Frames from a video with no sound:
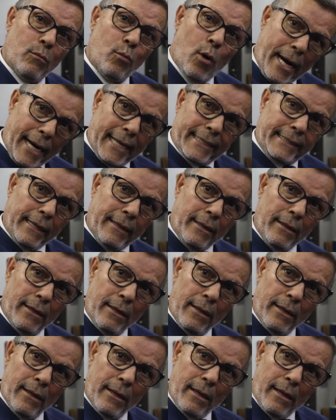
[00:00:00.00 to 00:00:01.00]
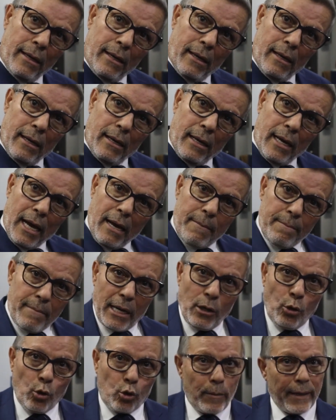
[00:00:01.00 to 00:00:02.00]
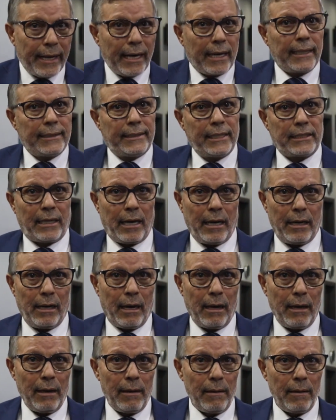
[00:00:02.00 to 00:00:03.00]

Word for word: مؤقتا اما الحكومه راه كدير شغالها